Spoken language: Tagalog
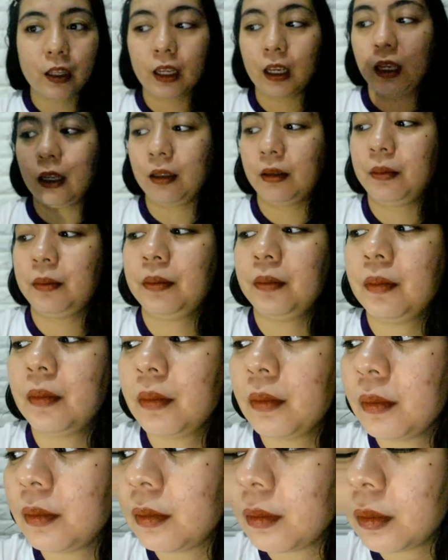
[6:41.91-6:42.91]
ko ano ngayon.
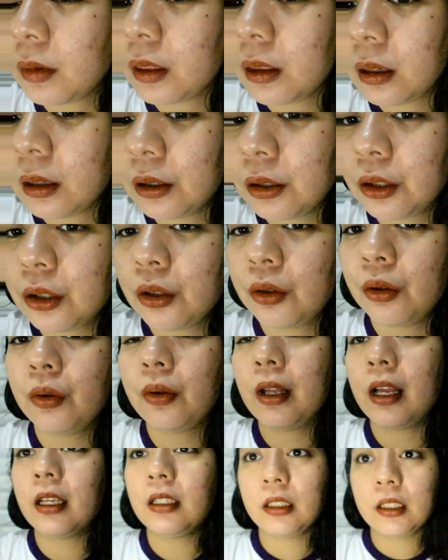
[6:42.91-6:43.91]
So
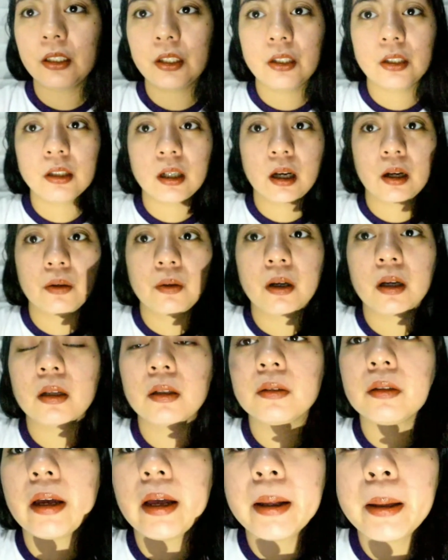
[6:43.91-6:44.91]
guys, this is
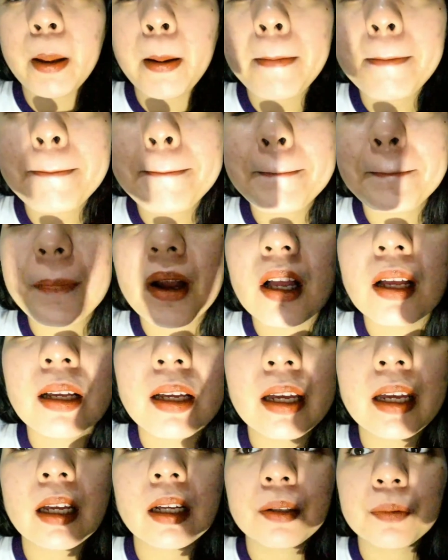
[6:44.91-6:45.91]
Tara. And,
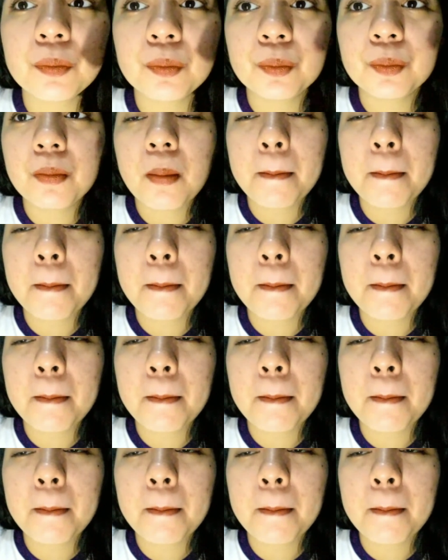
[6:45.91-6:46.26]
ayan.